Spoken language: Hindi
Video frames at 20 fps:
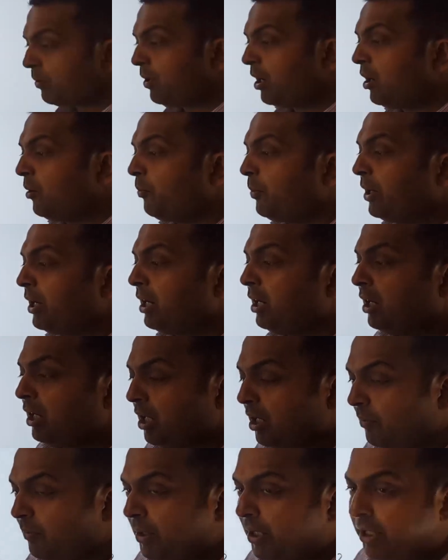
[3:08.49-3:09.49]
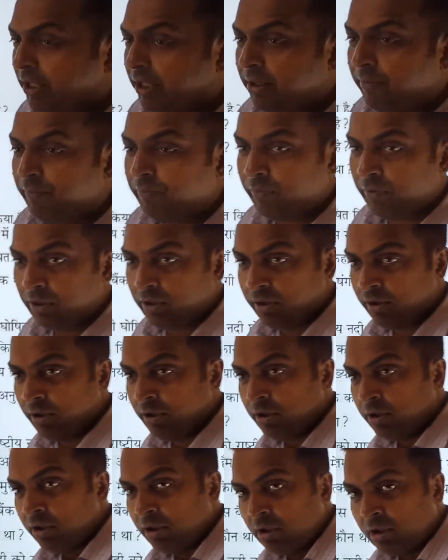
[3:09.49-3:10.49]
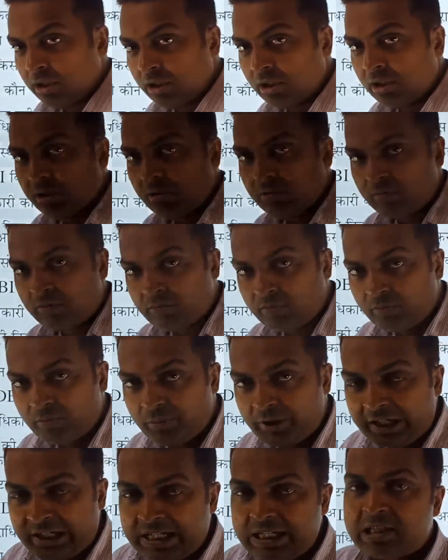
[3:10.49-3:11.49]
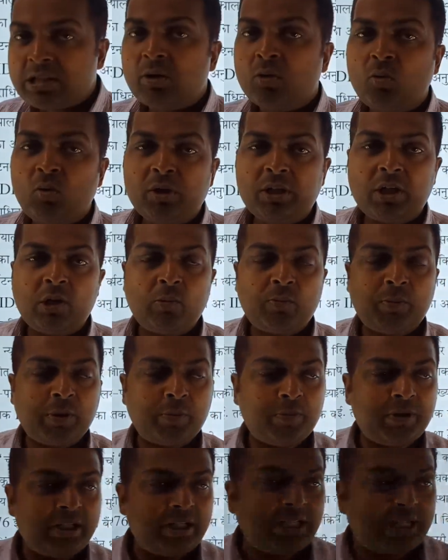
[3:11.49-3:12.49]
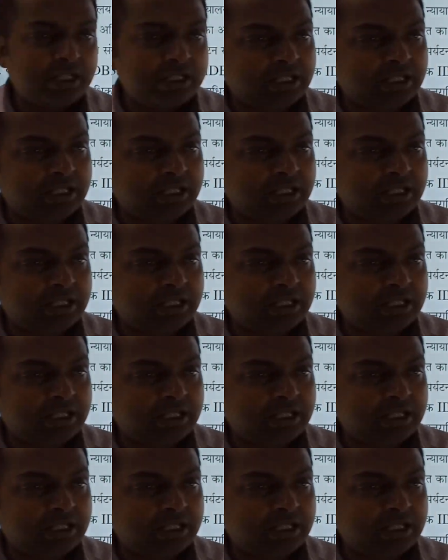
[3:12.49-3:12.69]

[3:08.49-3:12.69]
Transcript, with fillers: प्रभाव पड़ा हमारे ब्रिटिश रूल के ऊपर में ये